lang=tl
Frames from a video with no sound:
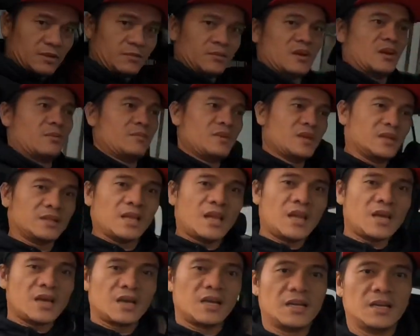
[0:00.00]
Malamig
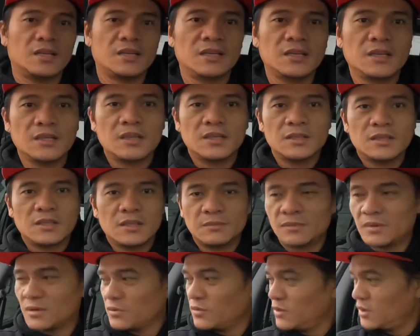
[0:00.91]
na.
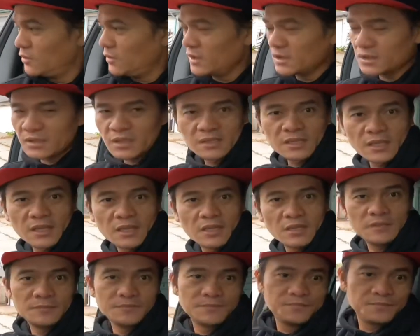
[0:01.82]
Magwi-winter
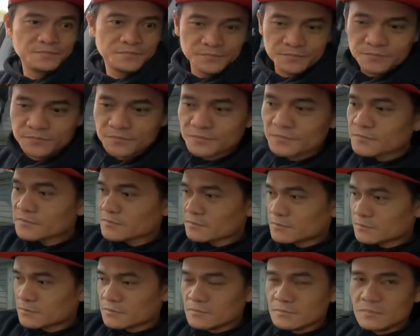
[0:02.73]
na. I know, right?
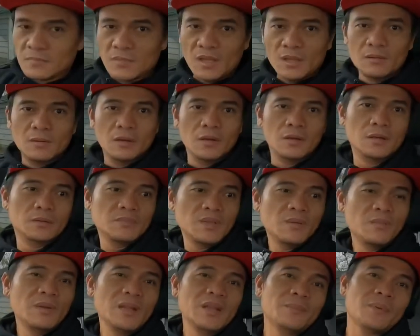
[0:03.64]

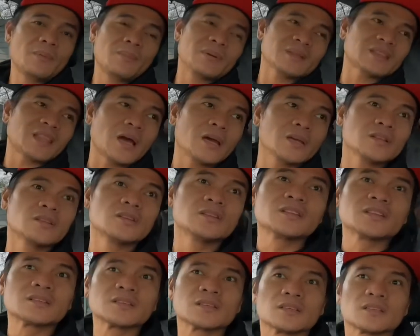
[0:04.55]
Bibili pa ba tayo
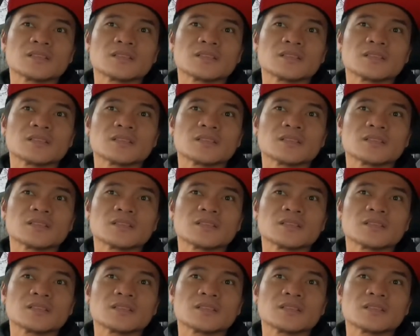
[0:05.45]
doon ng